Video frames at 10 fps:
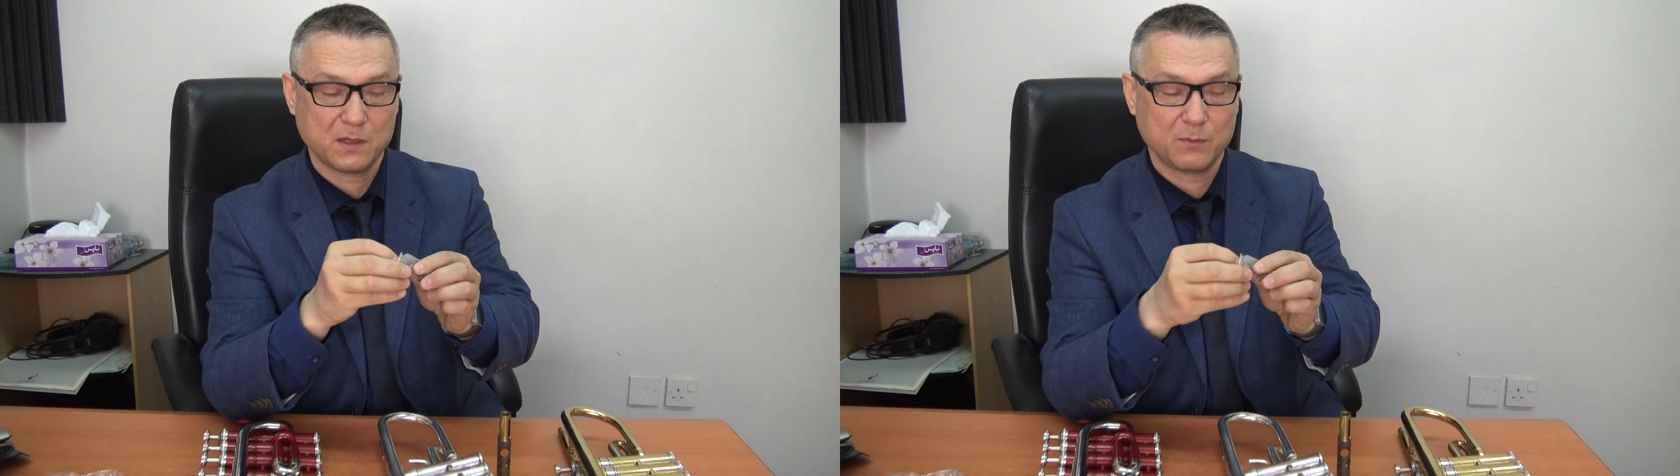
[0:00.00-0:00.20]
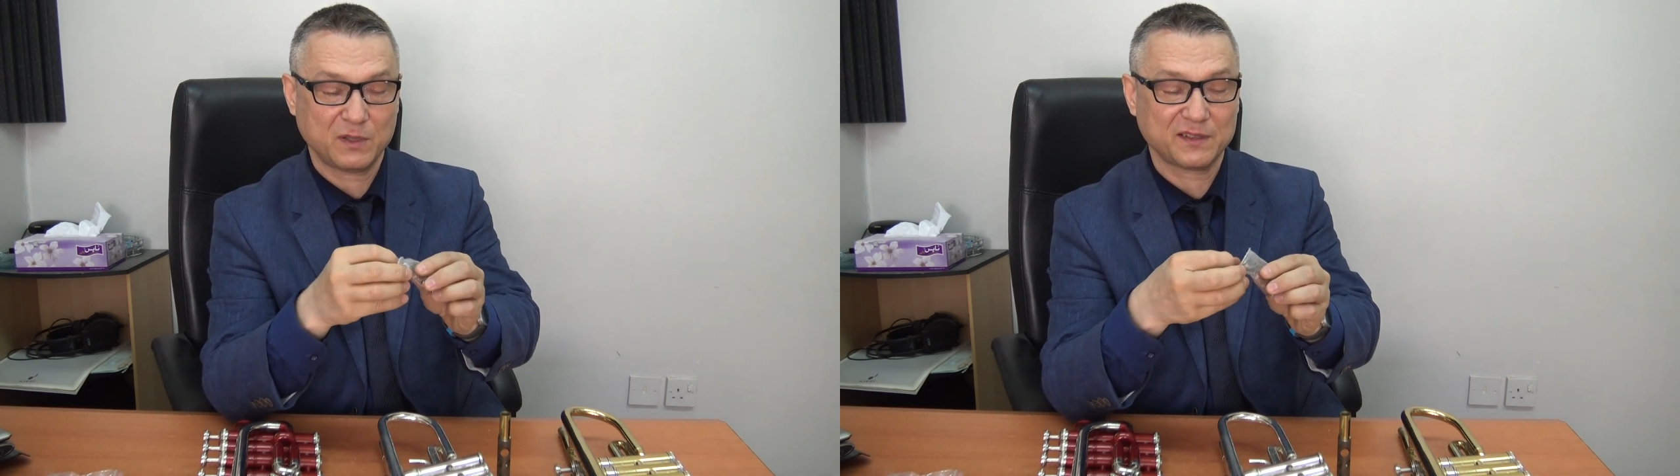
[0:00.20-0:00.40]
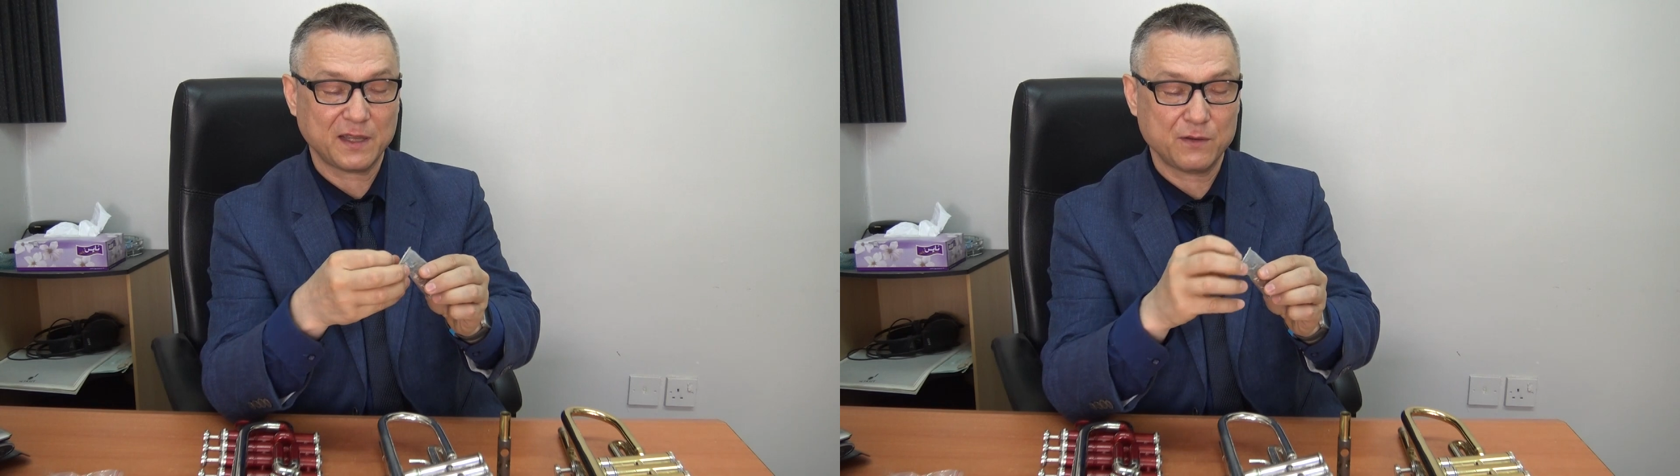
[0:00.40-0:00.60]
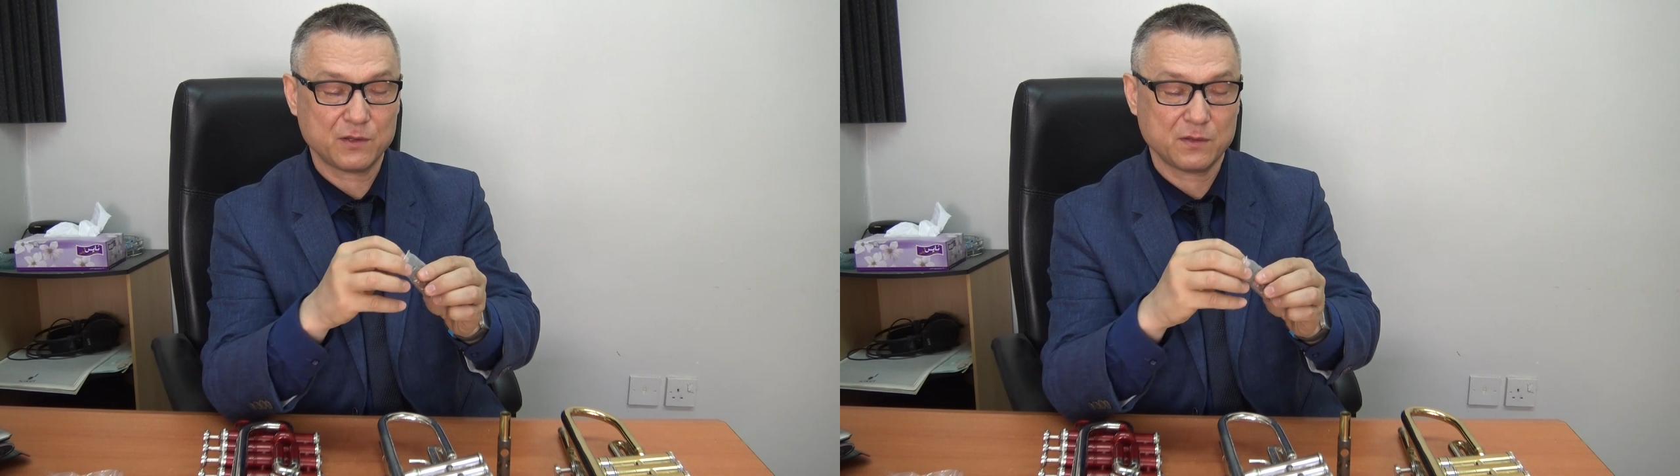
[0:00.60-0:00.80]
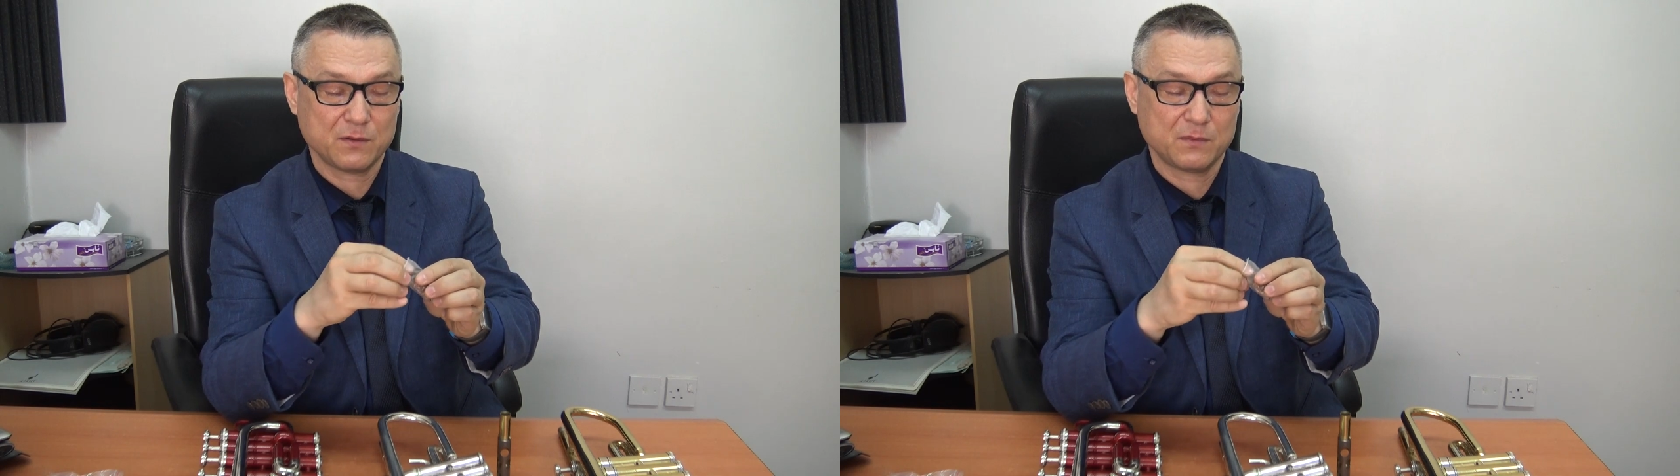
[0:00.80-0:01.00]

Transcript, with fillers: поставить